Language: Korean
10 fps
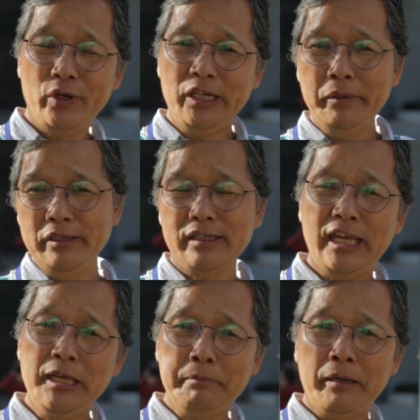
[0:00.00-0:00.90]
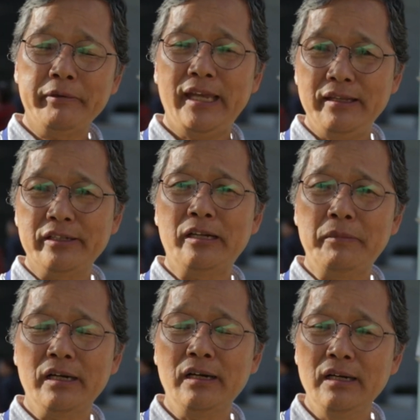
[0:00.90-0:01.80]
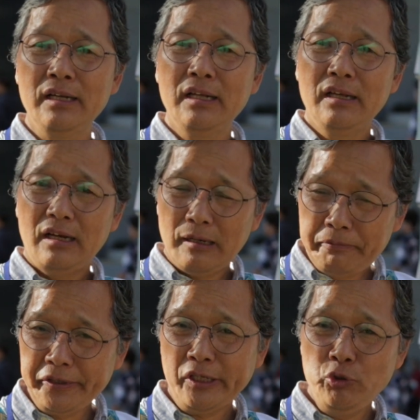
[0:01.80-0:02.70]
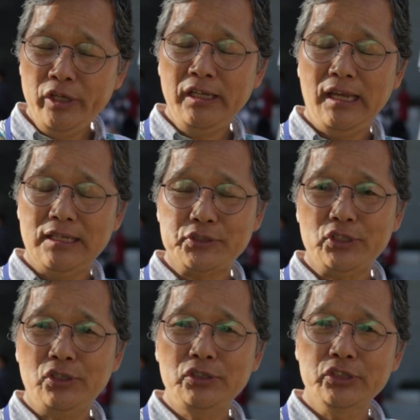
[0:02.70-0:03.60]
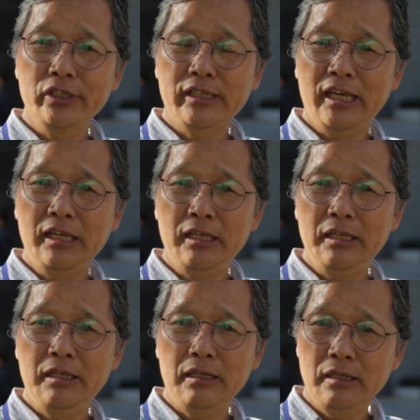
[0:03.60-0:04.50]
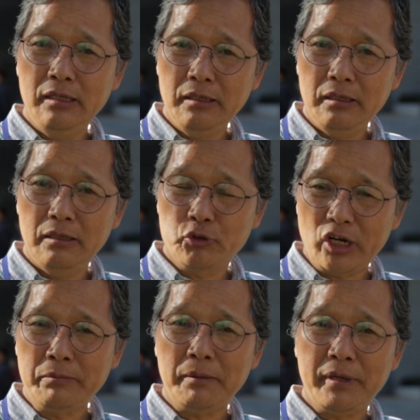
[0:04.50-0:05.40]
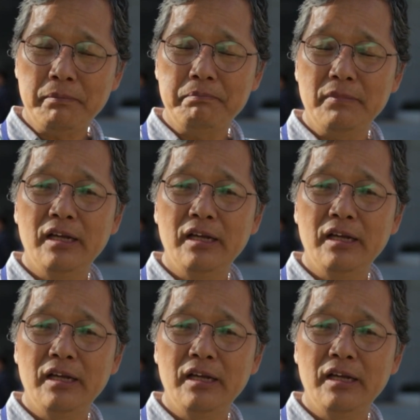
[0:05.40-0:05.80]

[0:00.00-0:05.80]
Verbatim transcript: 왜냐면 하 K-팝, K-드라마가 아프리카 유행이 해서 저희 K-드라마 팝